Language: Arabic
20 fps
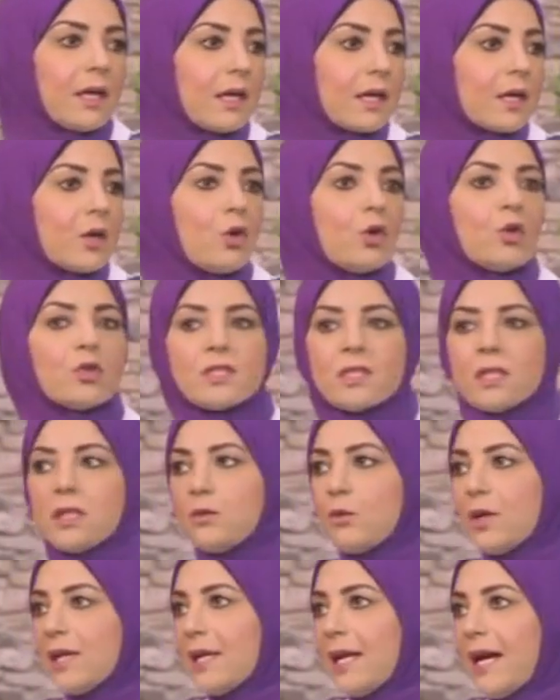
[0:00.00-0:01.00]
جوزي
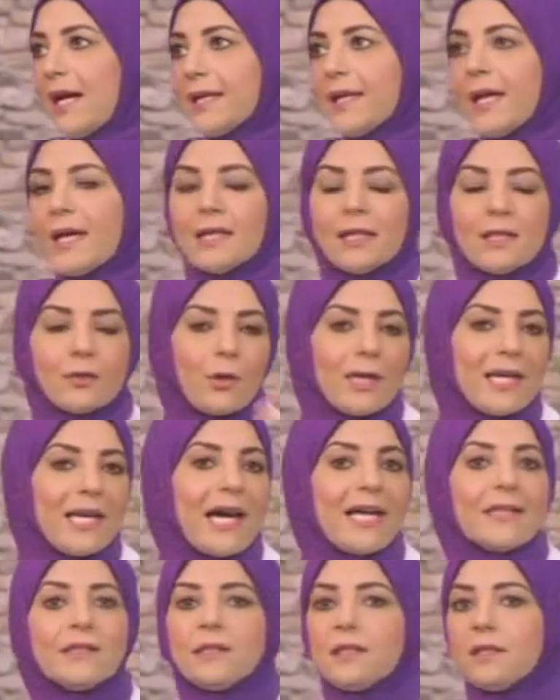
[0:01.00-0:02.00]
ولا عيالي ولا
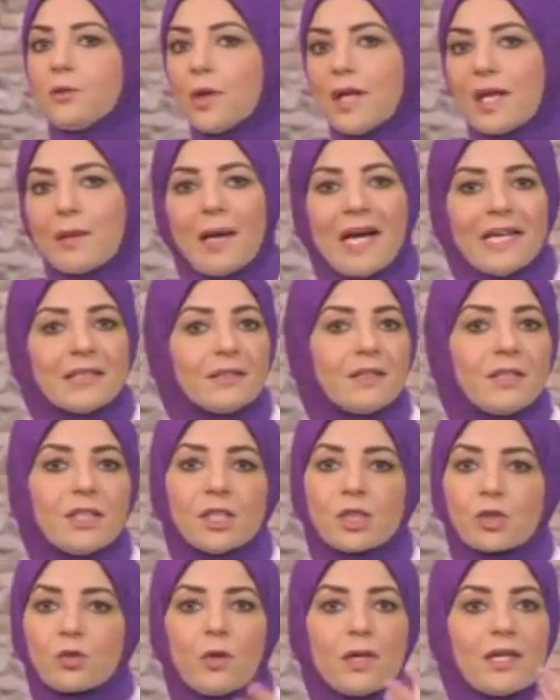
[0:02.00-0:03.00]
عندي ولا ما
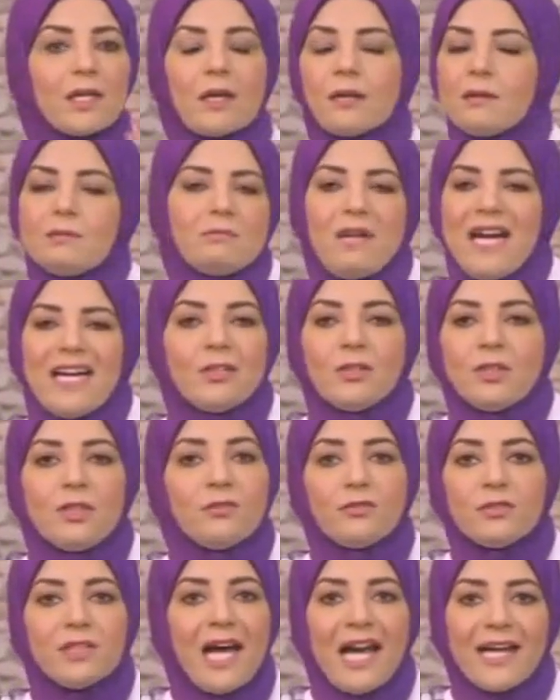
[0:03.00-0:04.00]
عنديش ولا
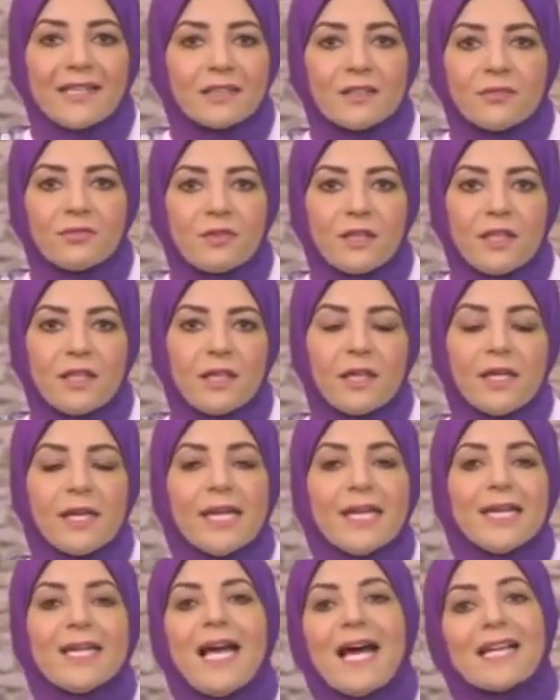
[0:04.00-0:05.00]
هيضيف لحد في ايه
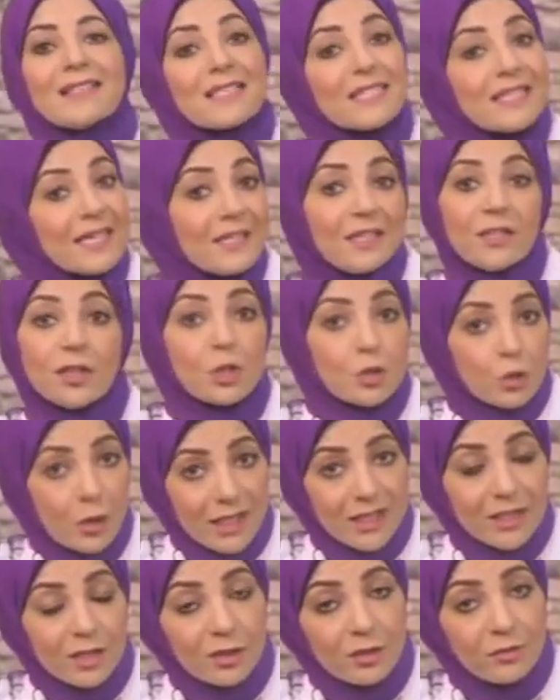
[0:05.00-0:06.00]
هتساليني
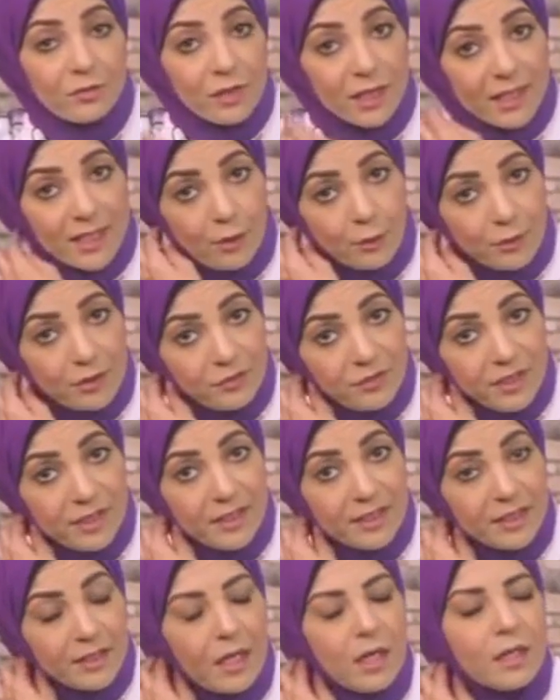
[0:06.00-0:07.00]
سؤال يضيف لك او
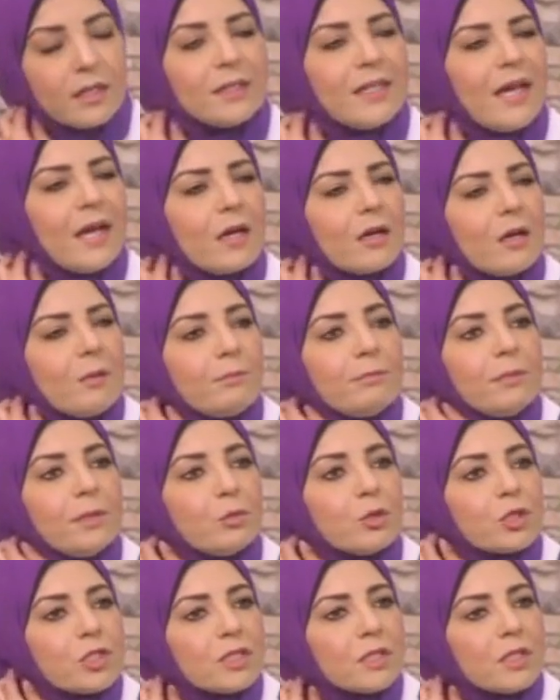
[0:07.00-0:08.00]
يفيدك يا ربي
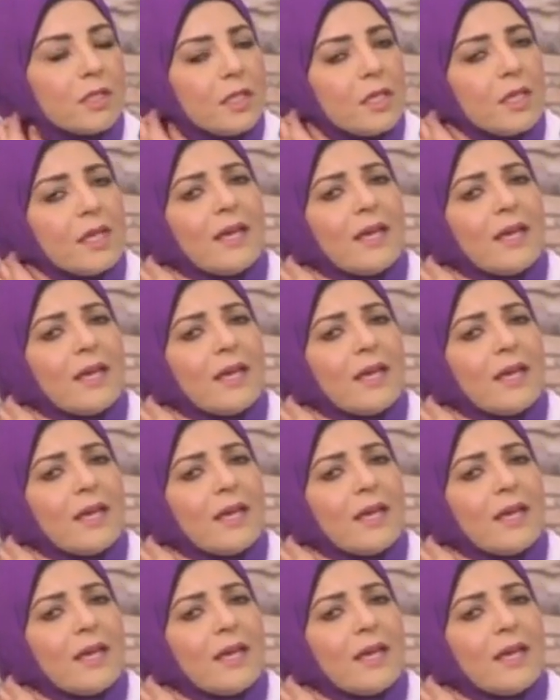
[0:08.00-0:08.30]
بصي